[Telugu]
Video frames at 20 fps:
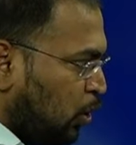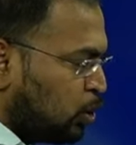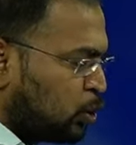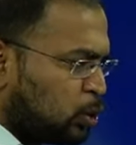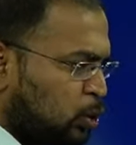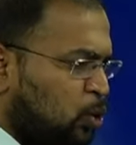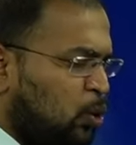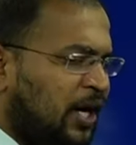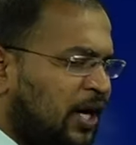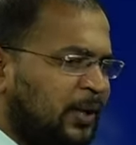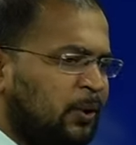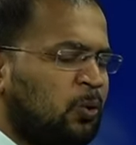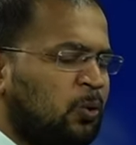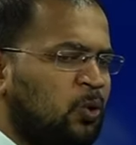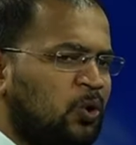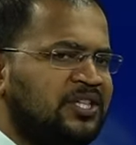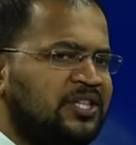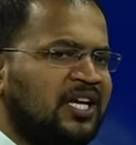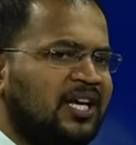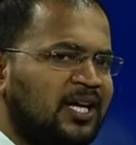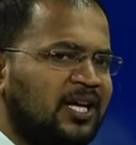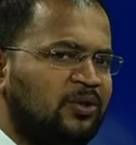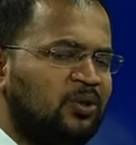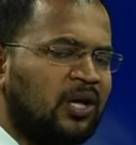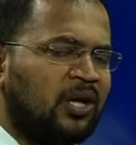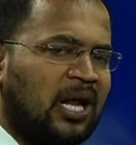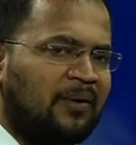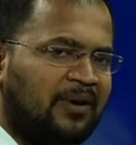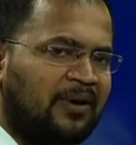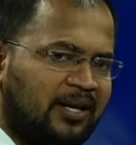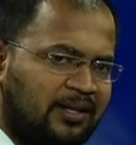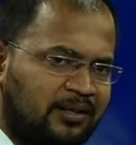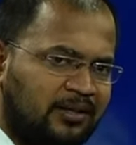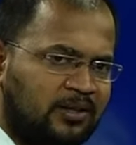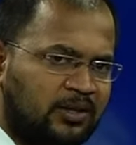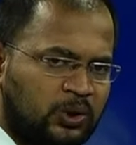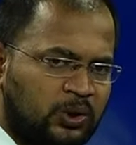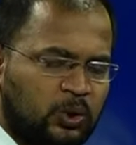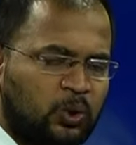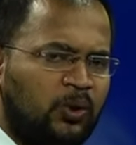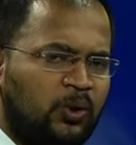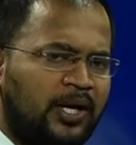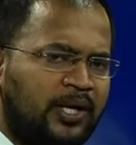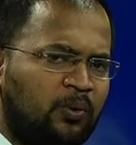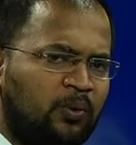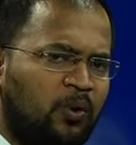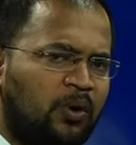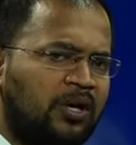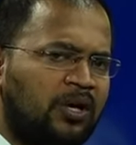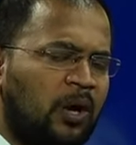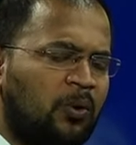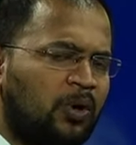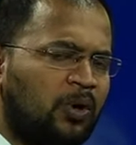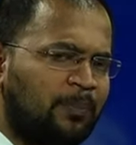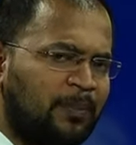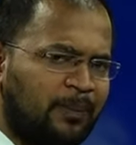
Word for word: స్టూడెంట్ కోచింగ్కి ఎందుకు రావాలి స్టూడెంట్ ఓన్గా కూడా